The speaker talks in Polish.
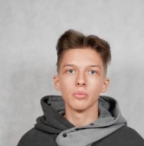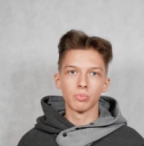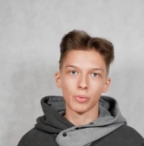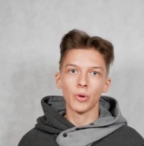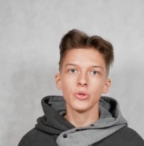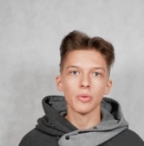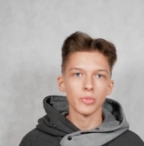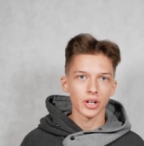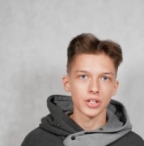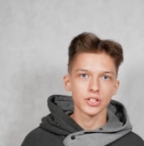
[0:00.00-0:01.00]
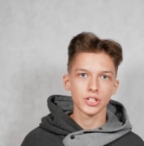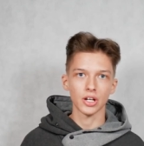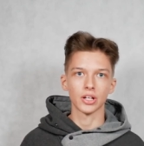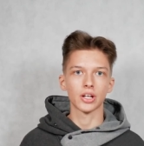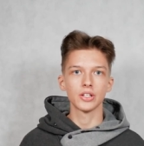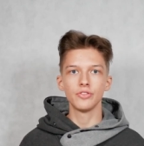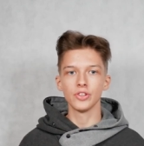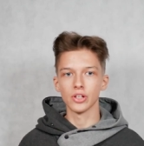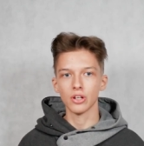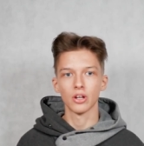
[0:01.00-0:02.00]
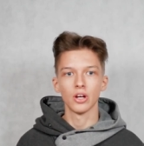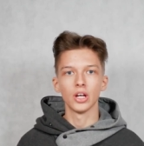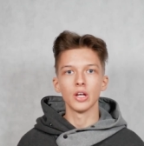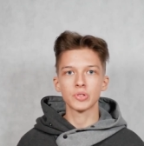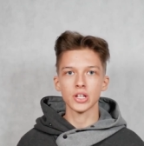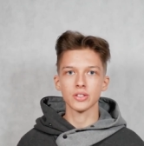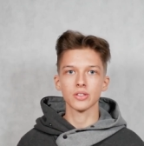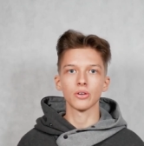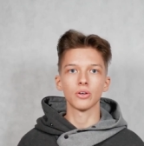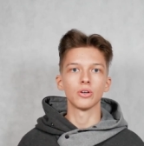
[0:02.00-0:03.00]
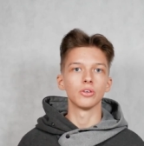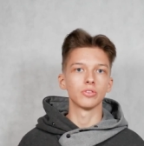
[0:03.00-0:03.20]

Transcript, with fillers: popełniamy jakieś grzechy, jakieś winy i przez to